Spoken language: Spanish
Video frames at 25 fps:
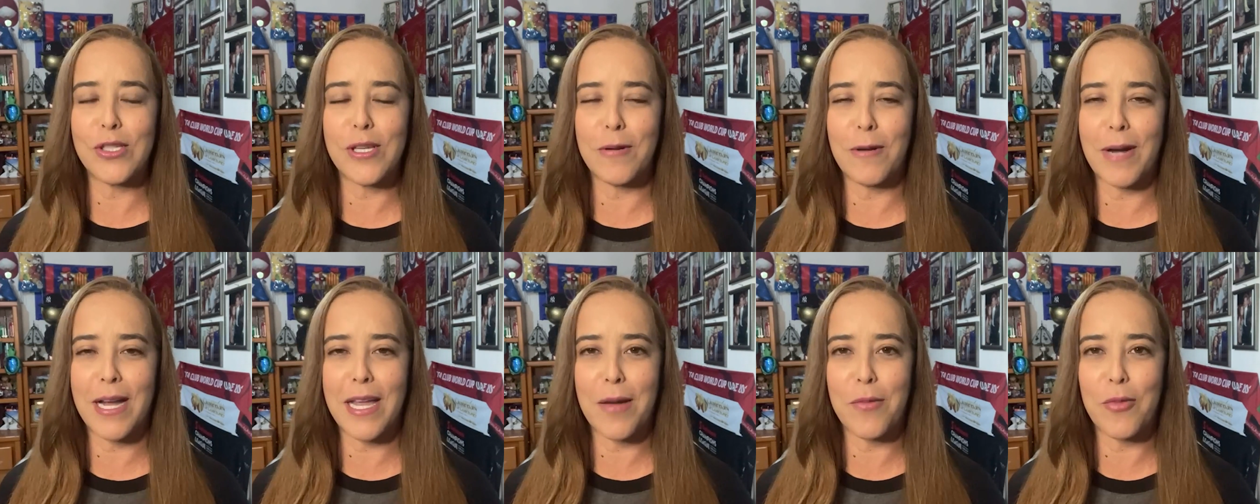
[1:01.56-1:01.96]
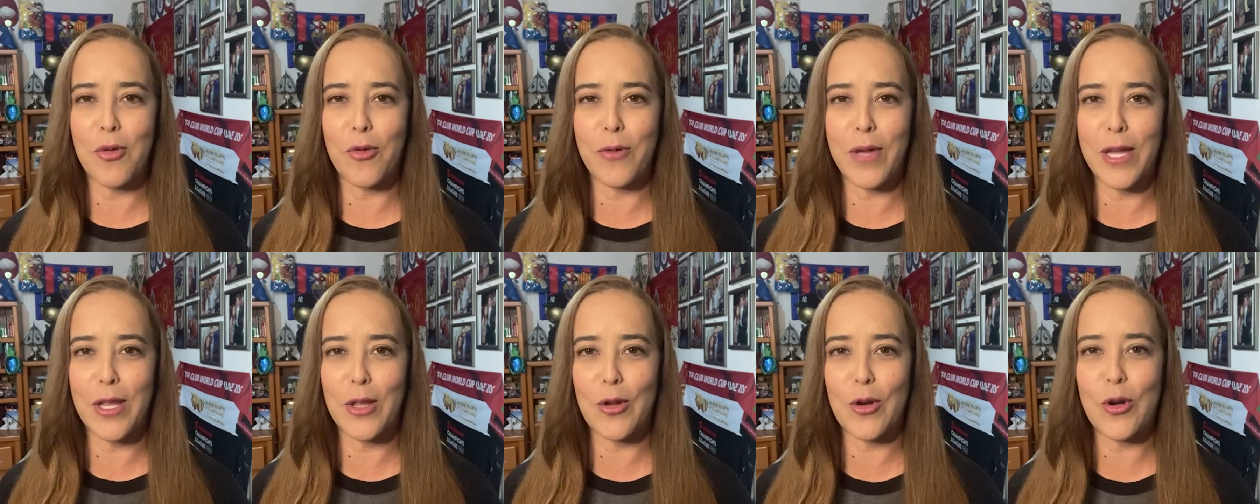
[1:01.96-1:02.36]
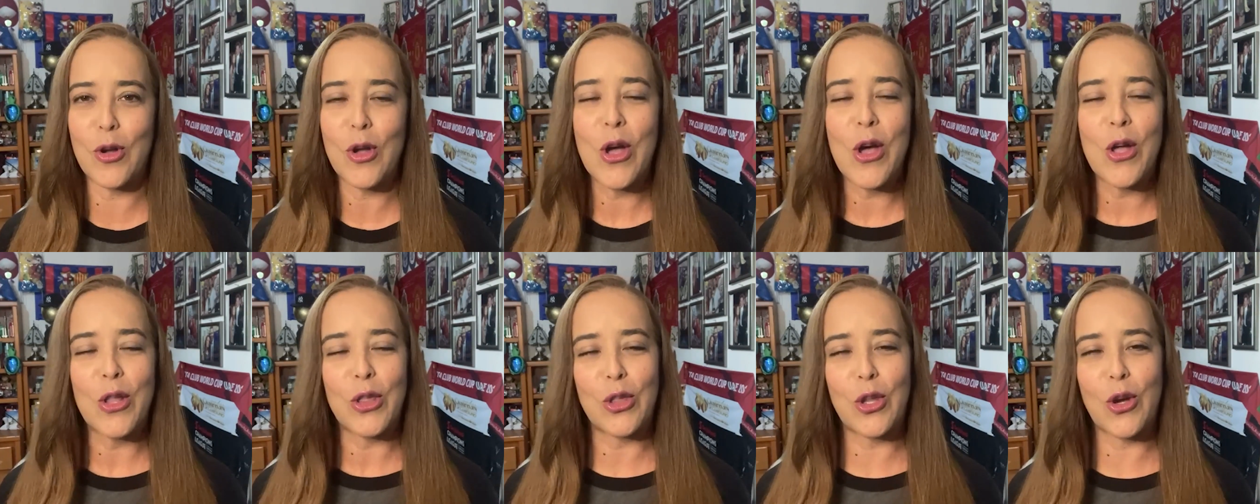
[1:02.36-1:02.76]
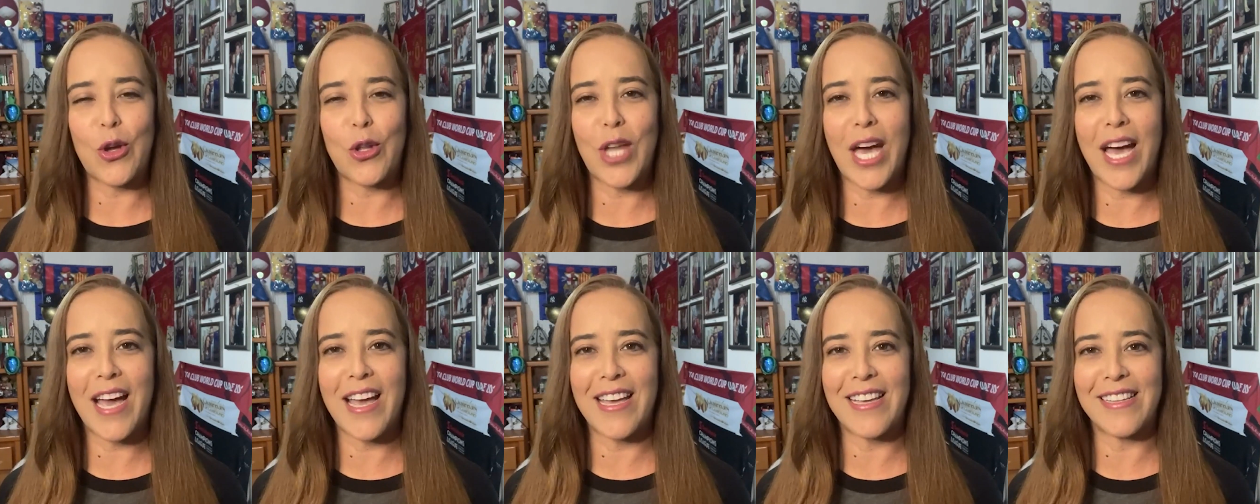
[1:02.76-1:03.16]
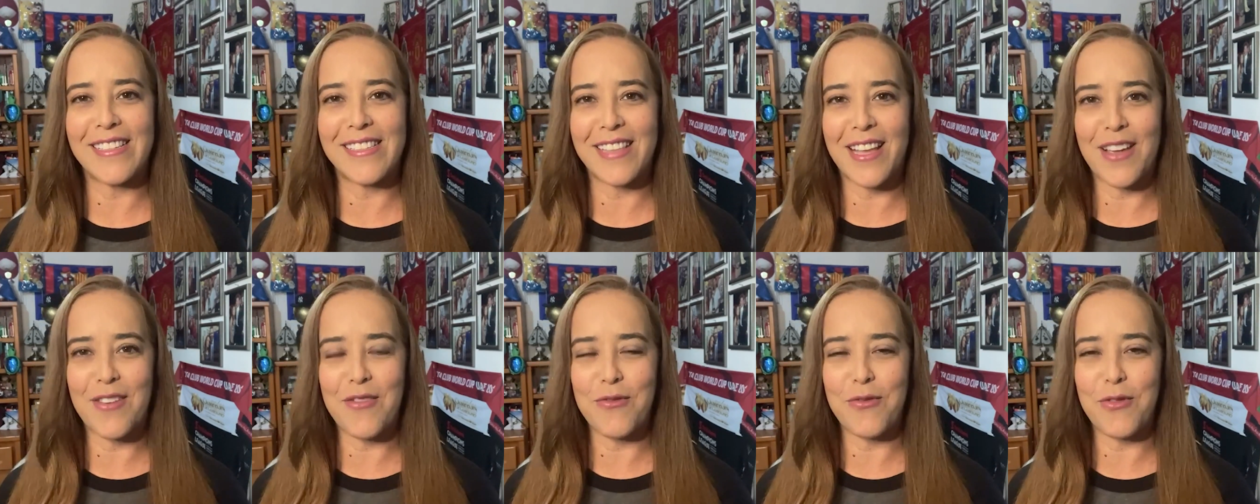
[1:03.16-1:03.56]
se vaya moviendo toda
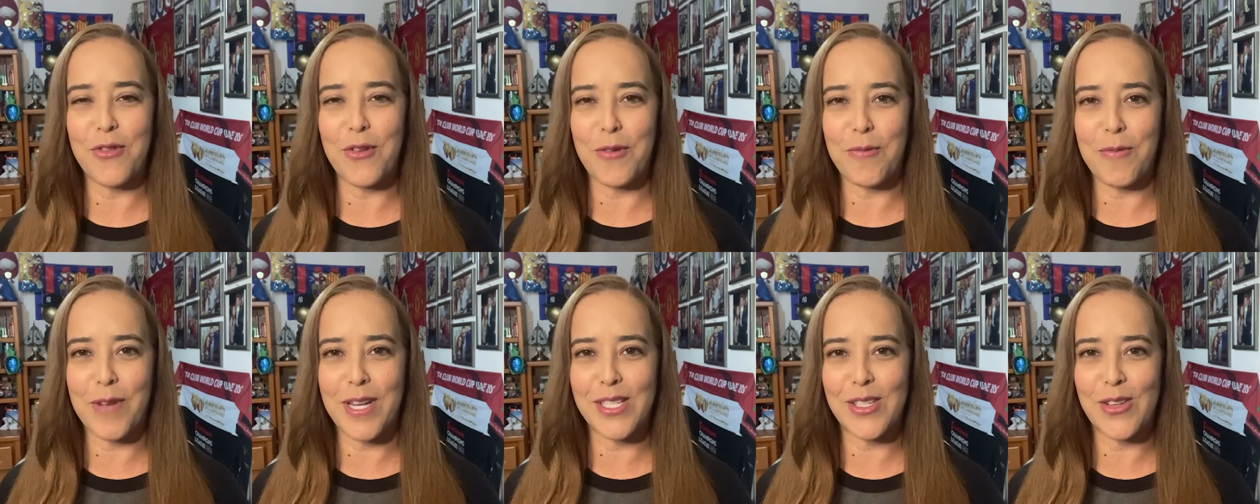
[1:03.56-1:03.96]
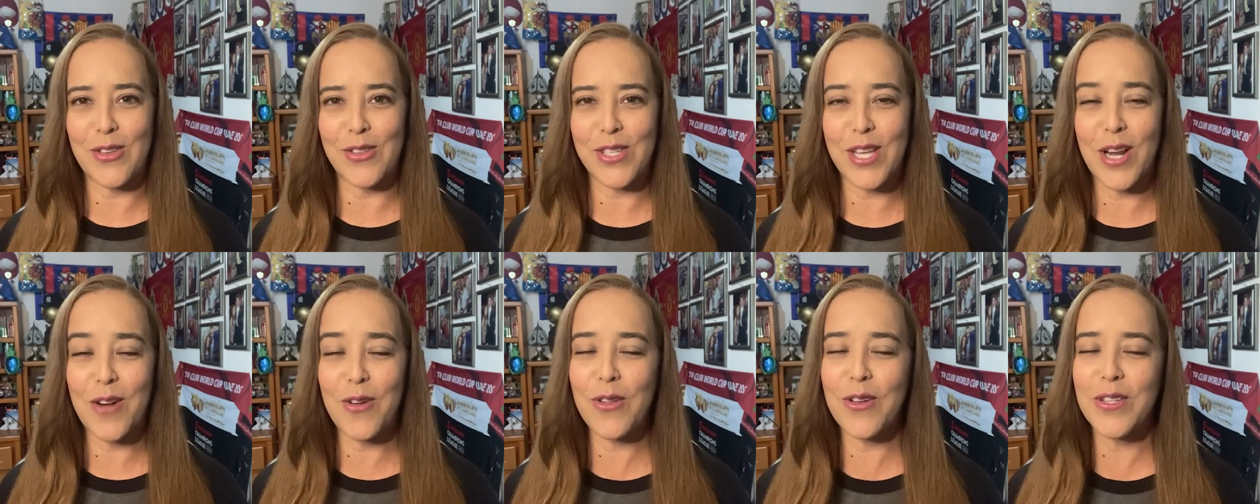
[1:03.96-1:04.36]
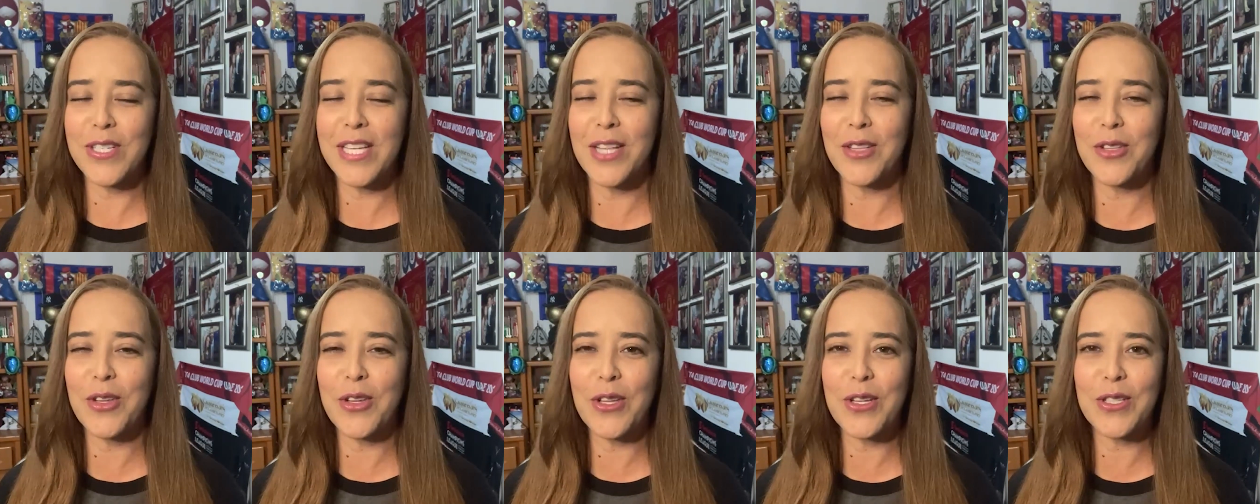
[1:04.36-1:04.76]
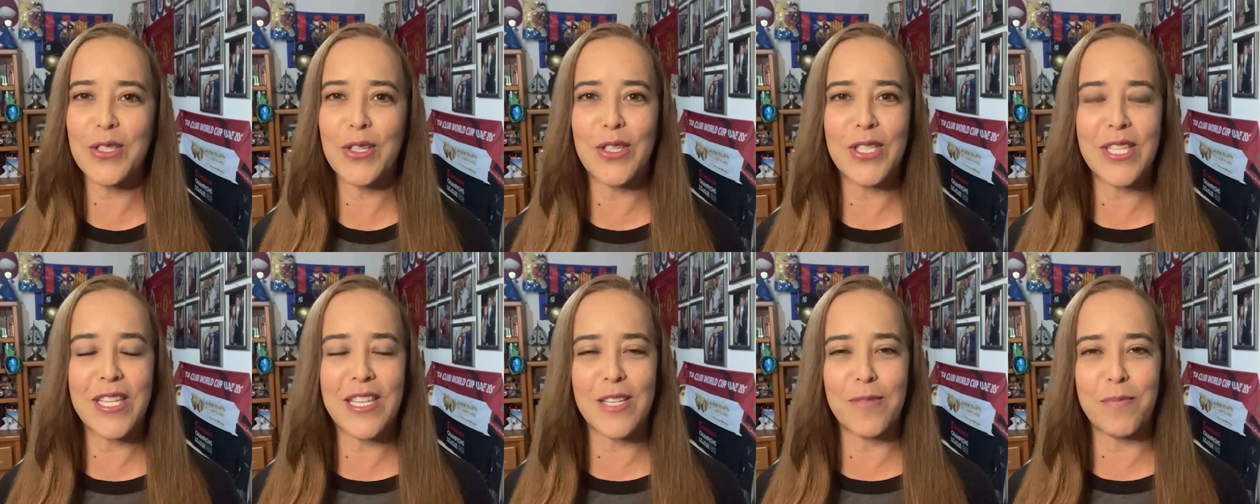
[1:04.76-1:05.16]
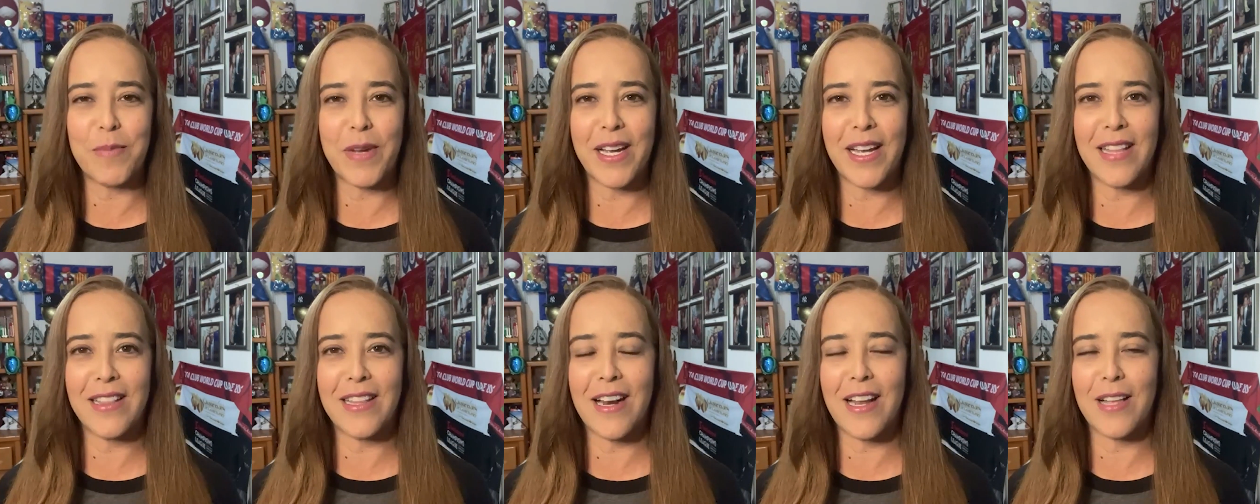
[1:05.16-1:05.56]
esta información. Saludos a todos, no se
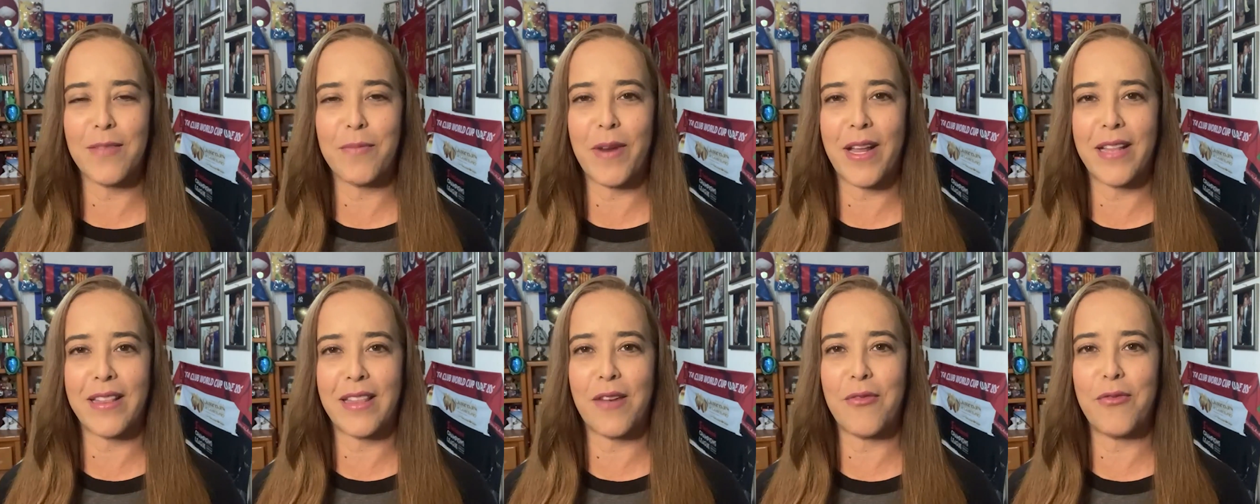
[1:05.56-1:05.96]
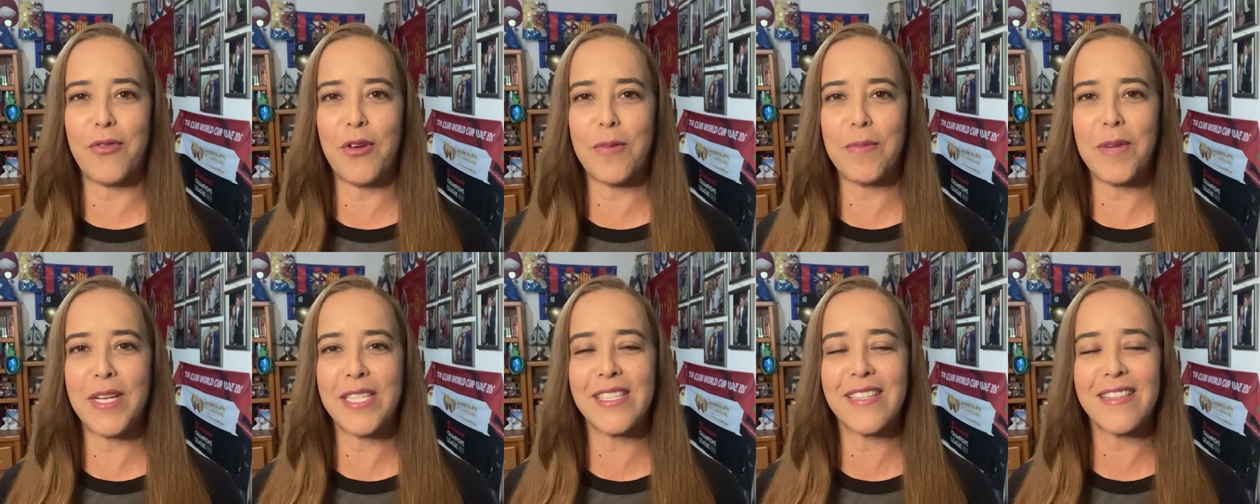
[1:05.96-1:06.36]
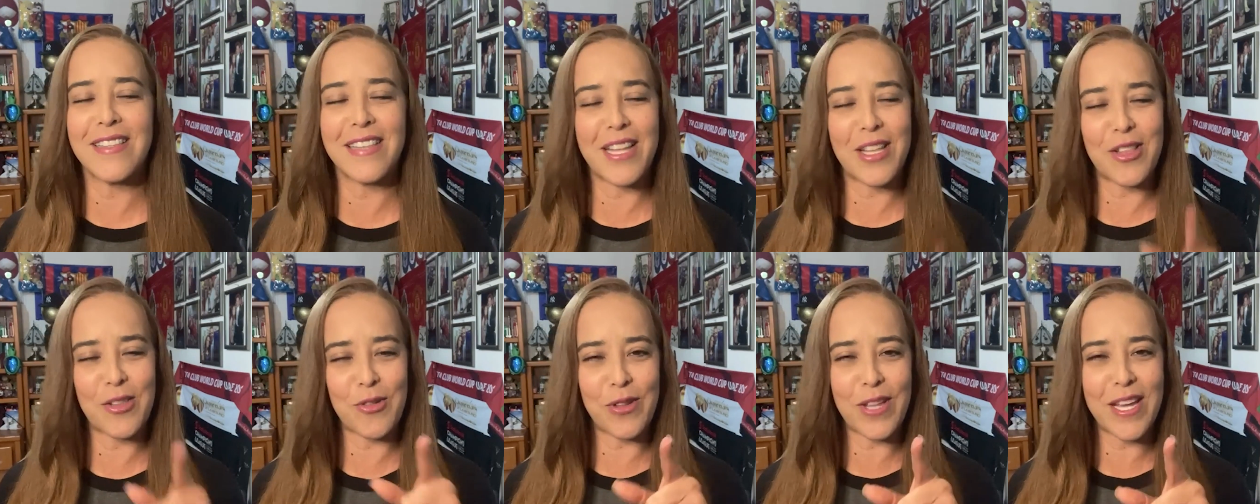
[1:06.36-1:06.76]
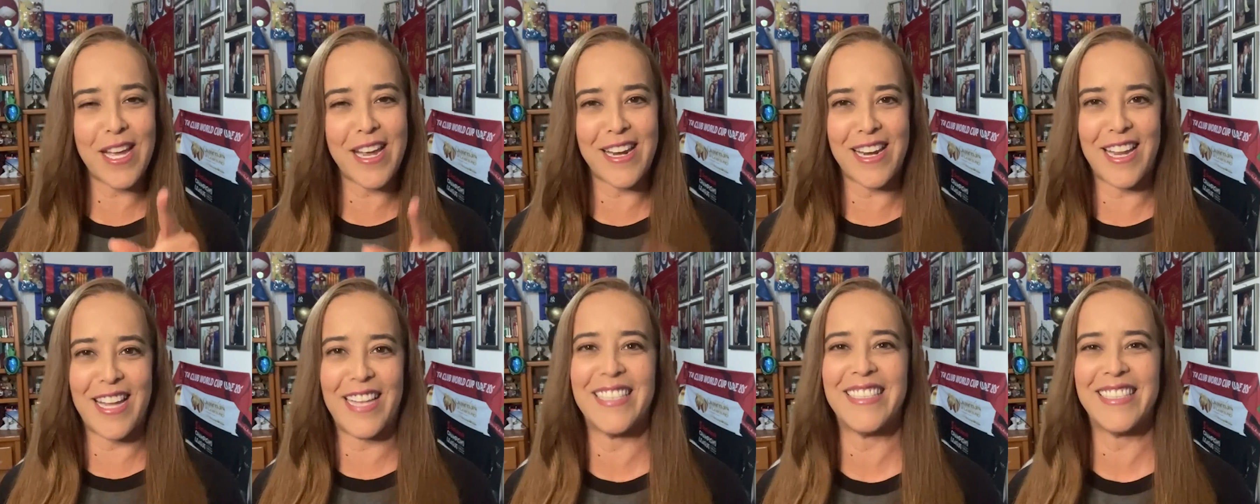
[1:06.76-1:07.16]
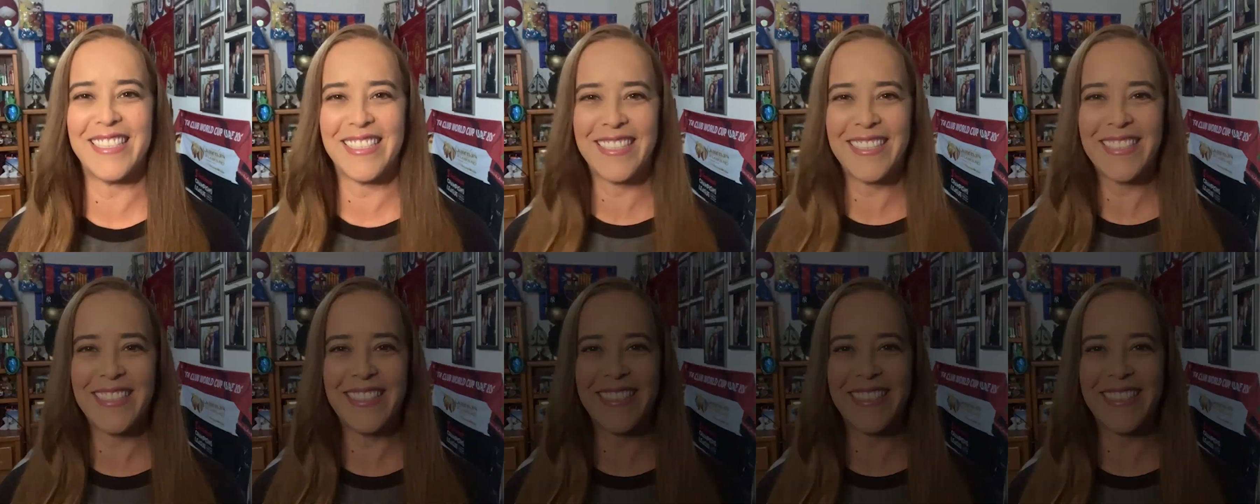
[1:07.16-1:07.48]
despeguen de las plataformas de tu DN.